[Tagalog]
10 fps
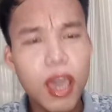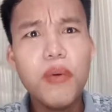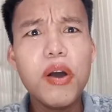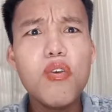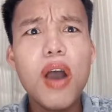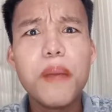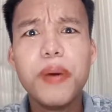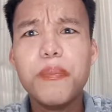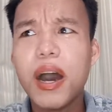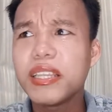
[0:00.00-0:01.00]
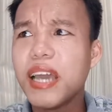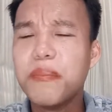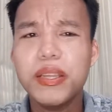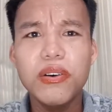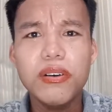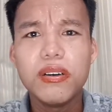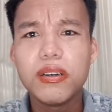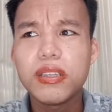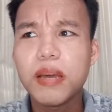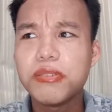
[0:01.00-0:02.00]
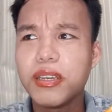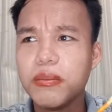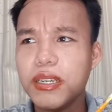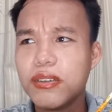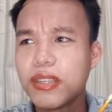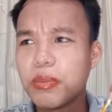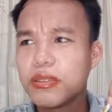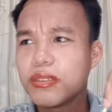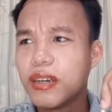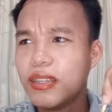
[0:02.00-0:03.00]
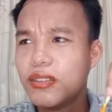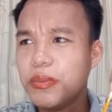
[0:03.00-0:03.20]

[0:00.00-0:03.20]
Ewan ko nga ba, bakit nga ba no? Katatapos na naman dito tapos ang